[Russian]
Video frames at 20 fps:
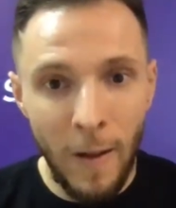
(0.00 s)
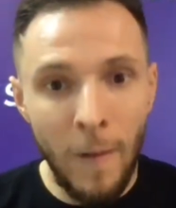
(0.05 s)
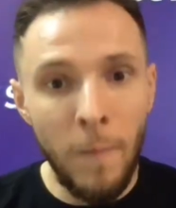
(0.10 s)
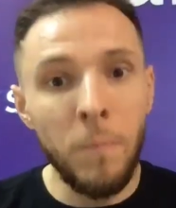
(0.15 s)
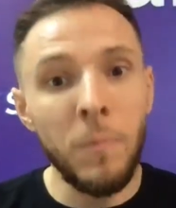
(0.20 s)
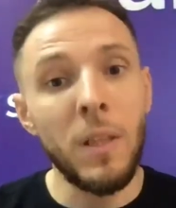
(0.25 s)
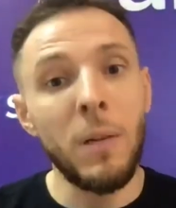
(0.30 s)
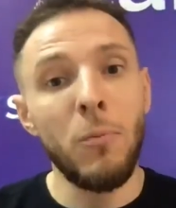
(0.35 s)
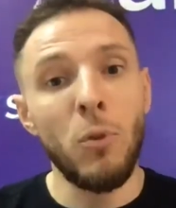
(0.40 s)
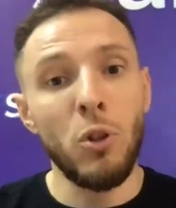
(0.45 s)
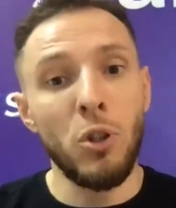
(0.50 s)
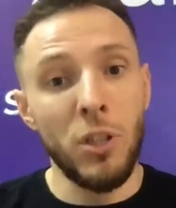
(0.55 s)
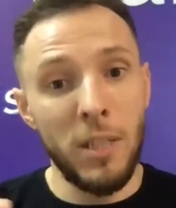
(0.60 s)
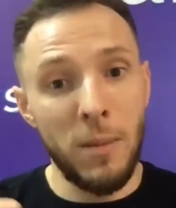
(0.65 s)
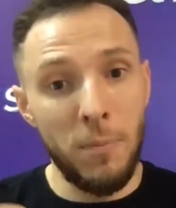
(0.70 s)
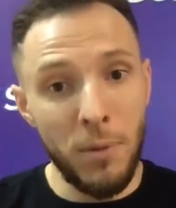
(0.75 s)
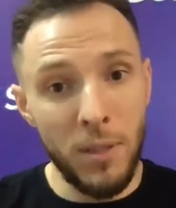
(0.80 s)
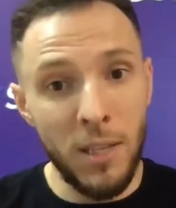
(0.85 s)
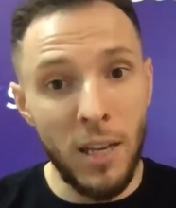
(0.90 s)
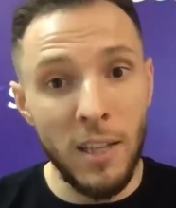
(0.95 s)
ты можешь
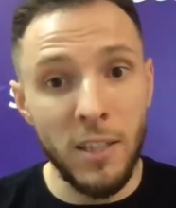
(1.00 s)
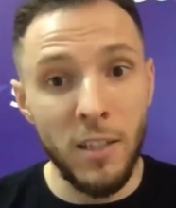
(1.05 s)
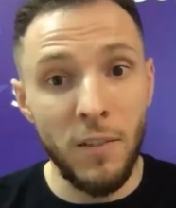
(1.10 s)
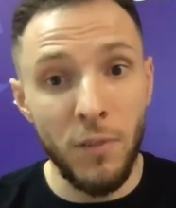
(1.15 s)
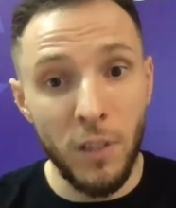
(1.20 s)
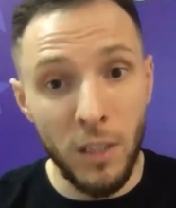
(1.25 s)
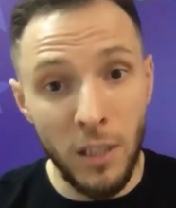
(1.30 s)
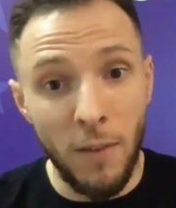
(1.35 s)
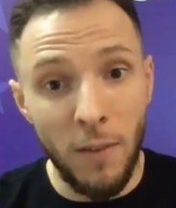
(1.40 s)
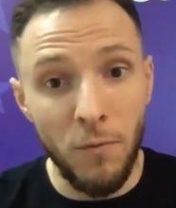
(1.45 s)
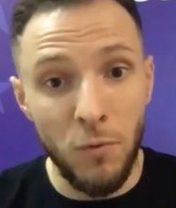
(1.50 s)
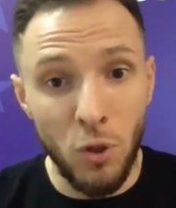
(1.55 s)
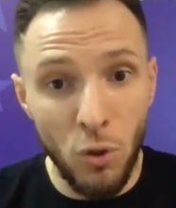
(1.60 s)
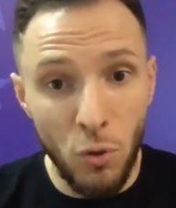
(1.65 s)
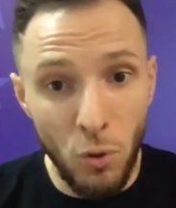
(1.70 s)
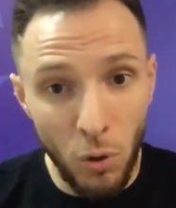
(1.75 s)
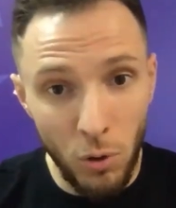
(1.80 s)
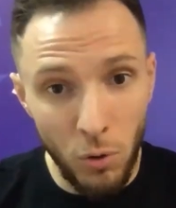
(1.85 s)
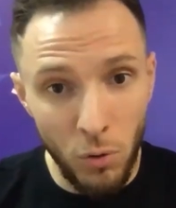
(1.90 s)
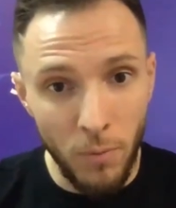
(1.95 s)
записаться к нам в
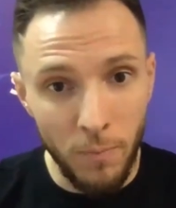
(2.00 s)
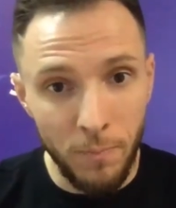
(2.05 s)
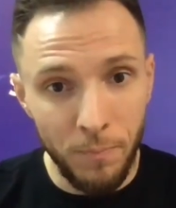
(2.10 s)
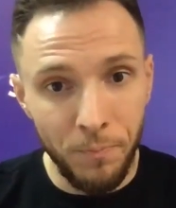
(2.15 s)
школу,